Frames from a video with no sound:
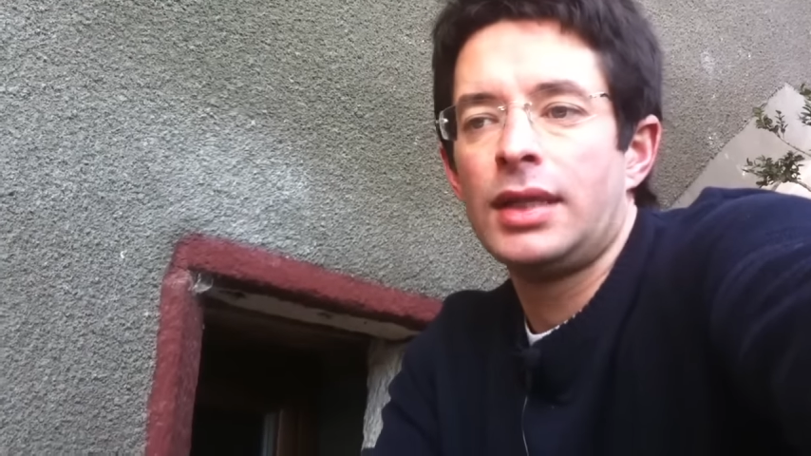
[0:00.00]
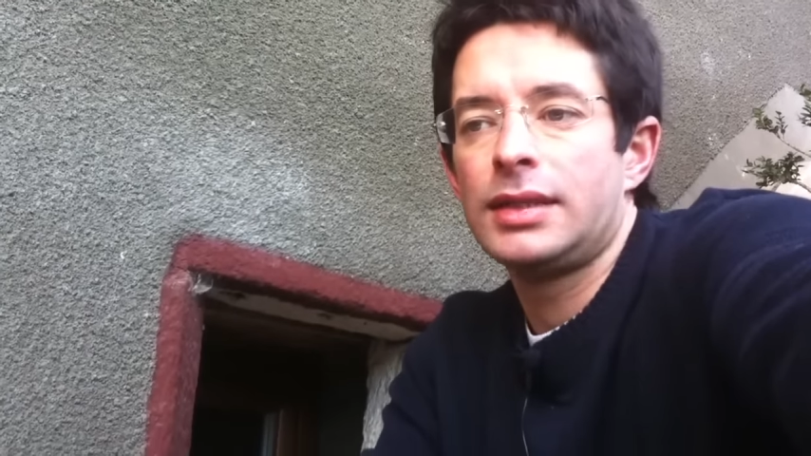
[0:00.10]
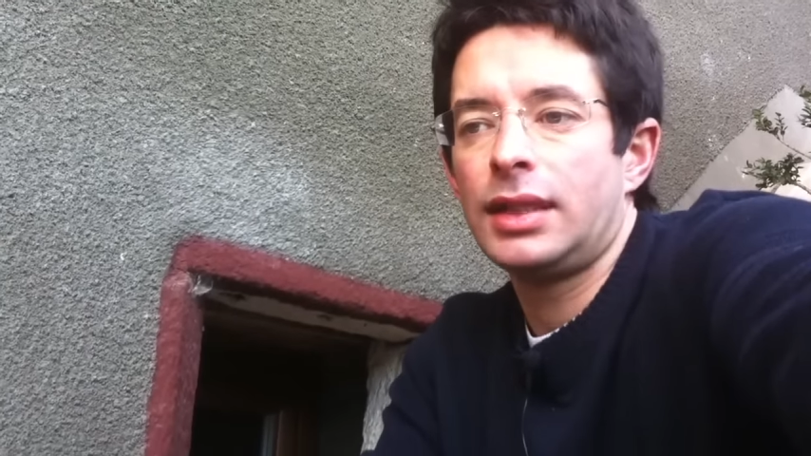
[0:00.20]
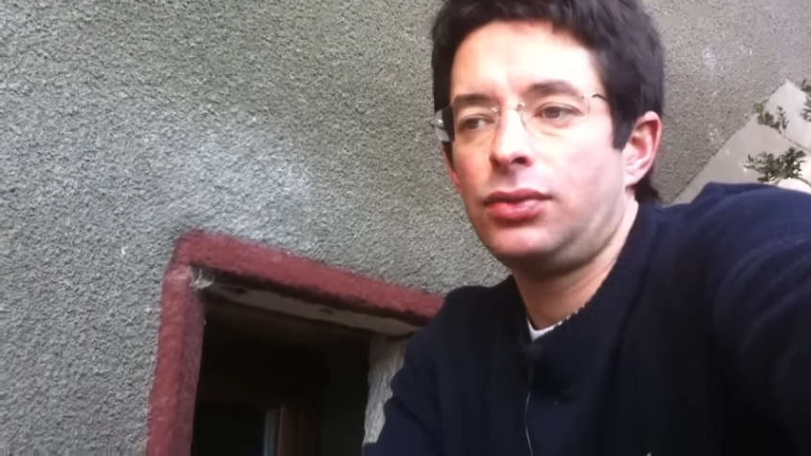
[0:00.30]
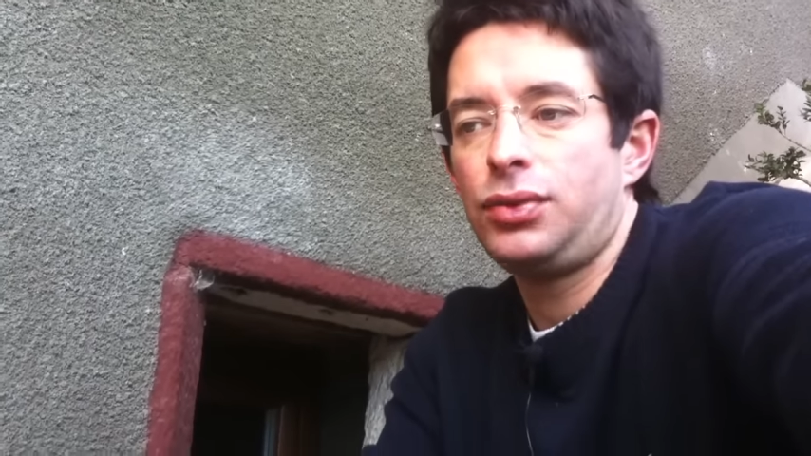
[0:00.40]

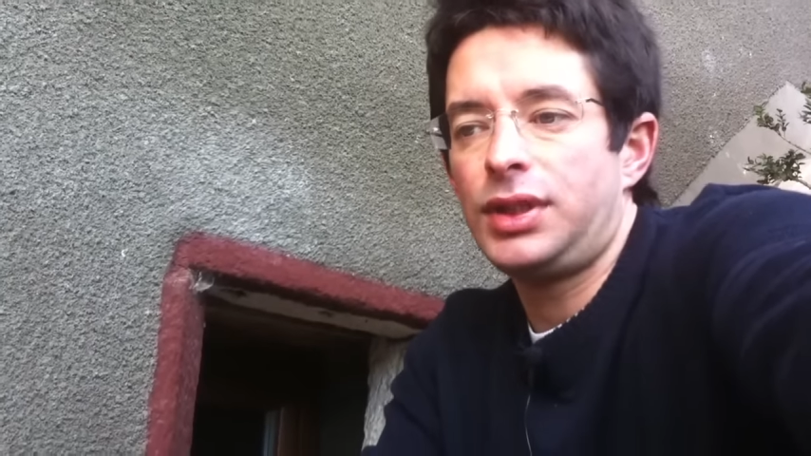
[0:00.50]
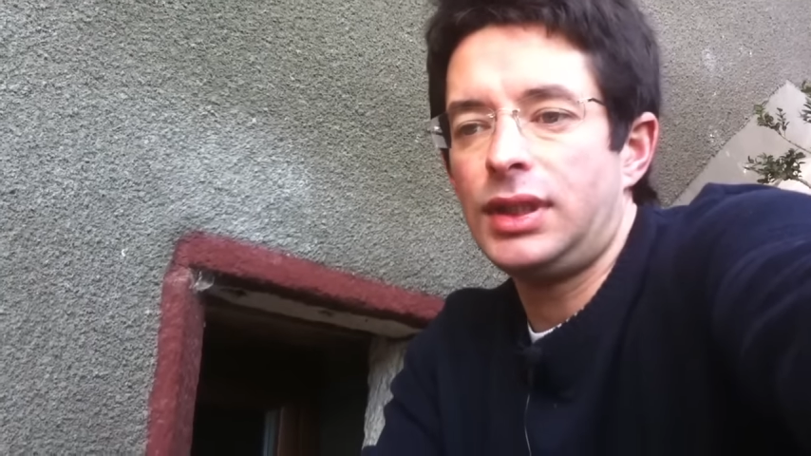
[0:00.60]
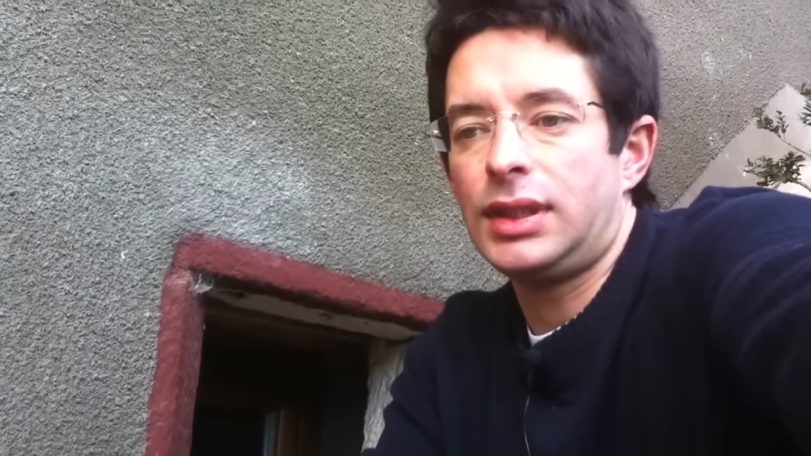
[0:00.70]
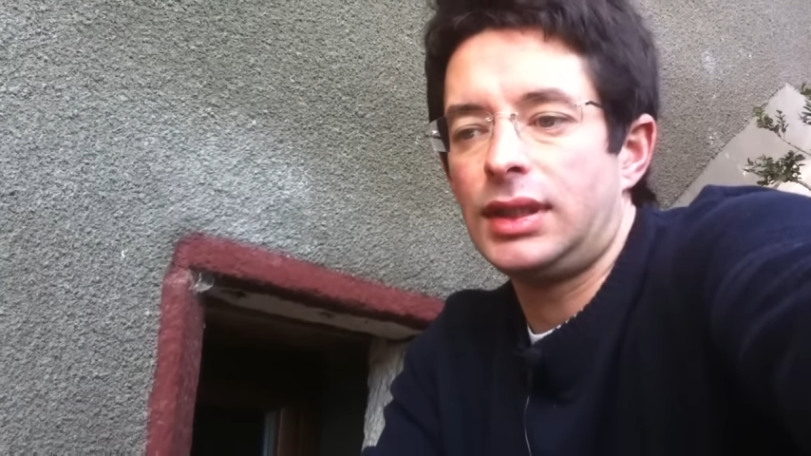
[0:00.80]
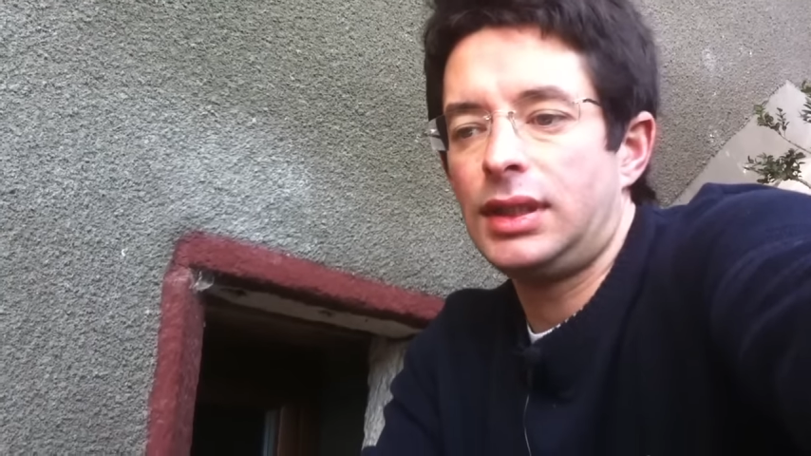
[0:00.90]
C'est un
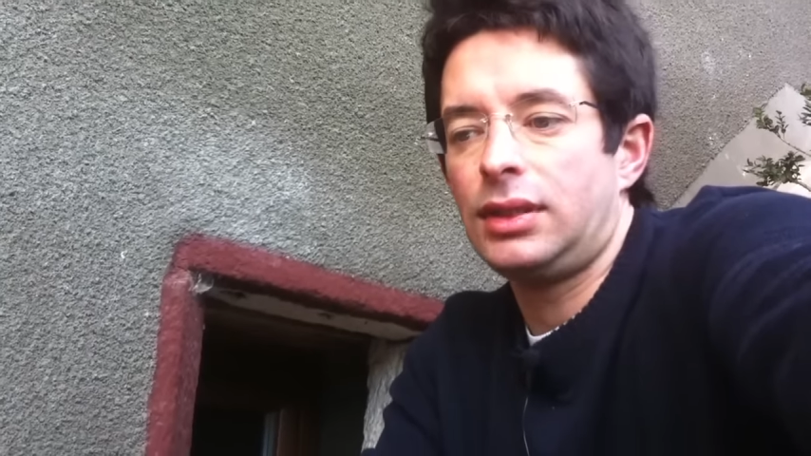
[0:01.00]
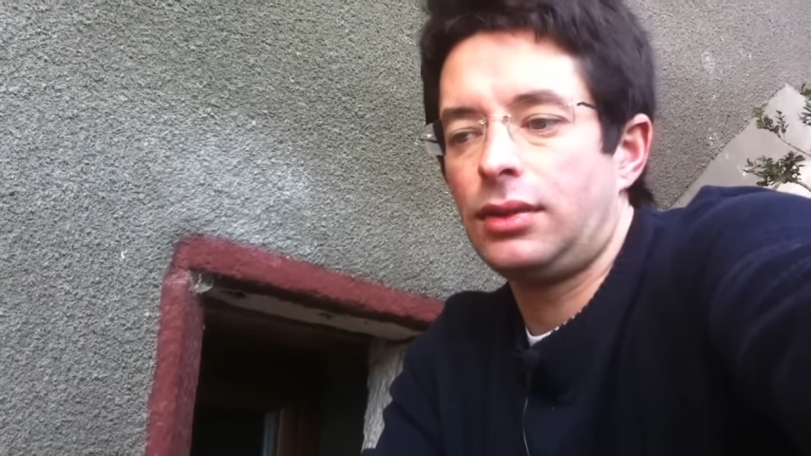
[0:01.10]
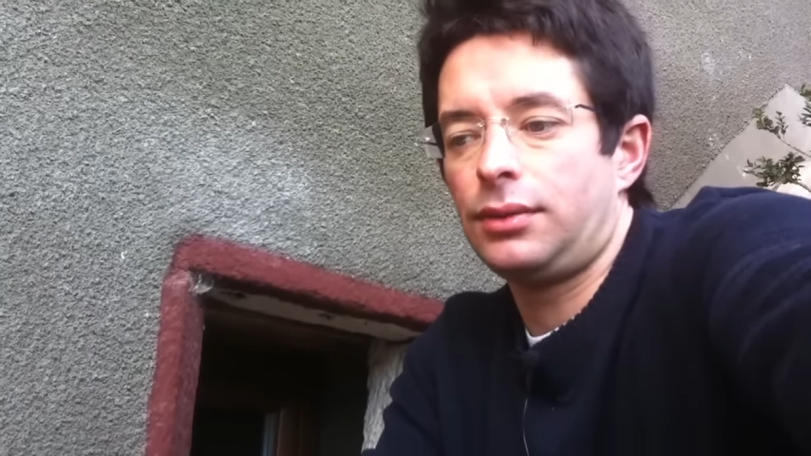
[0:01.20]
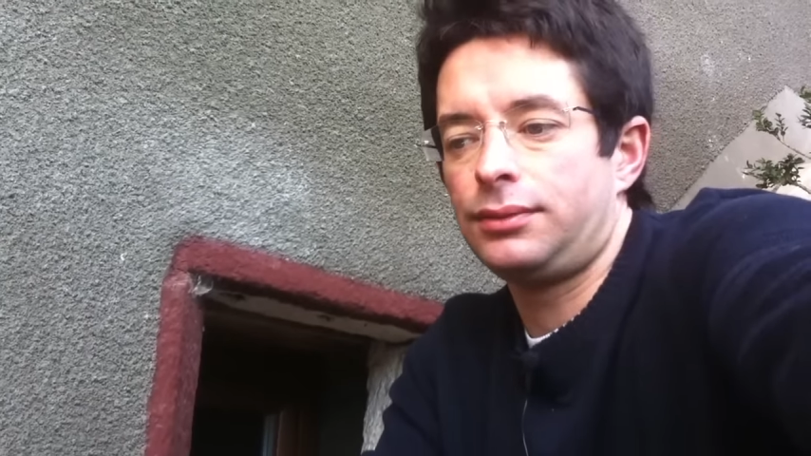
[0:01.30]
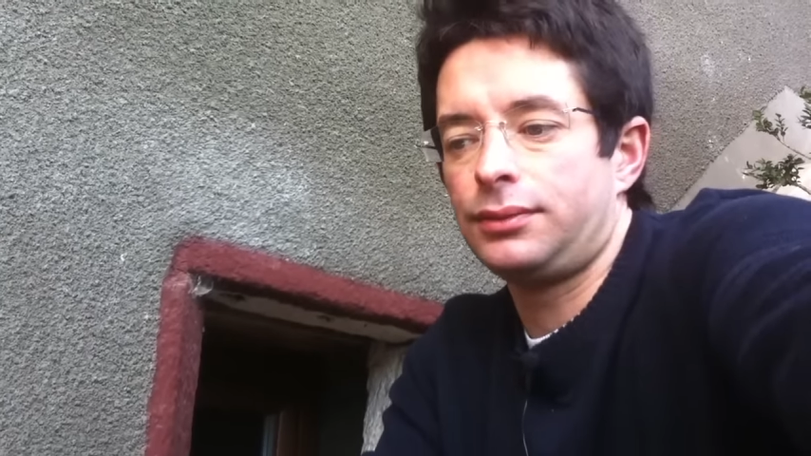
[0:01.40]
outil qui
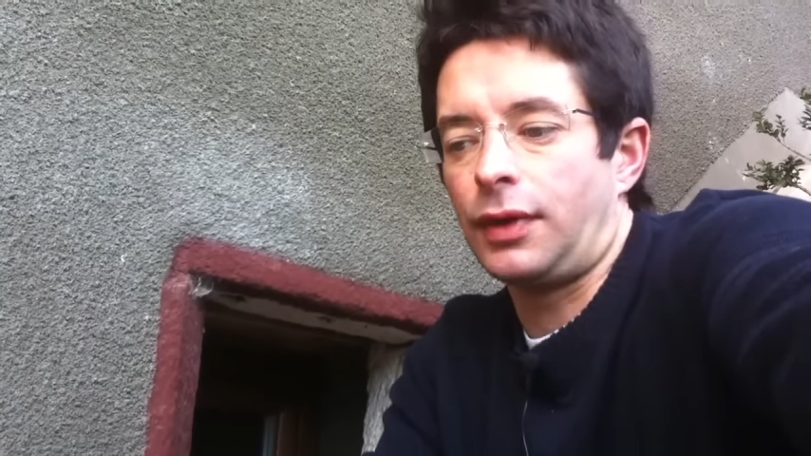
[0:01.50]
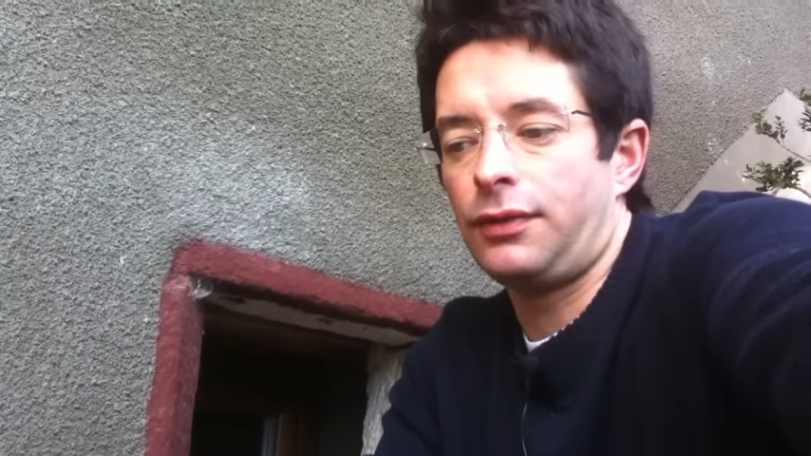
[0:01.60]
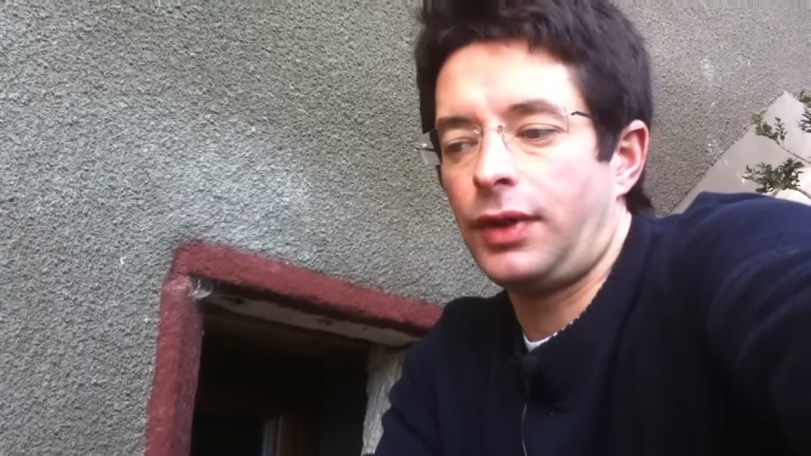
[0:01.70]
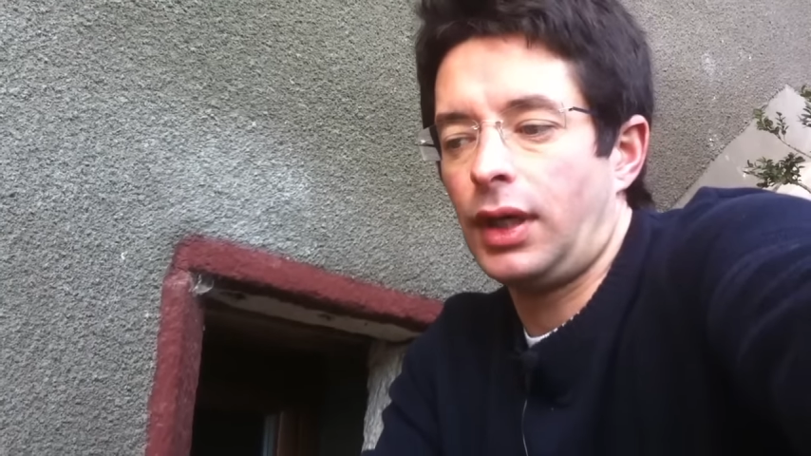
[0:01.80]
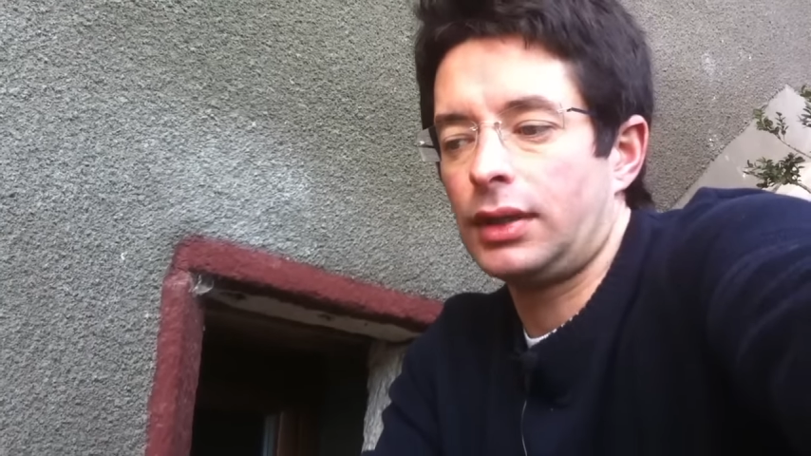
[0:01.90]

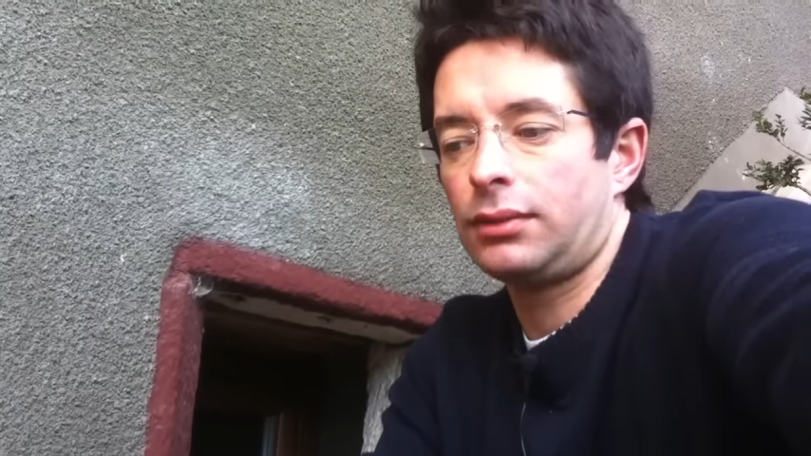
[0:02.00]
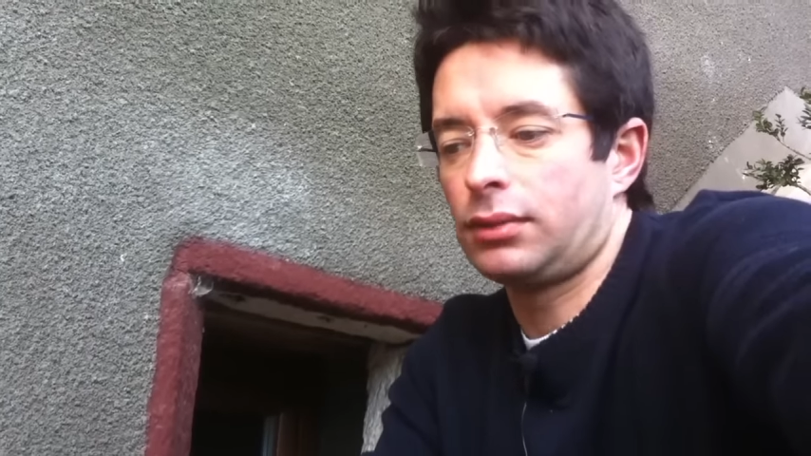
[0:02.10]
va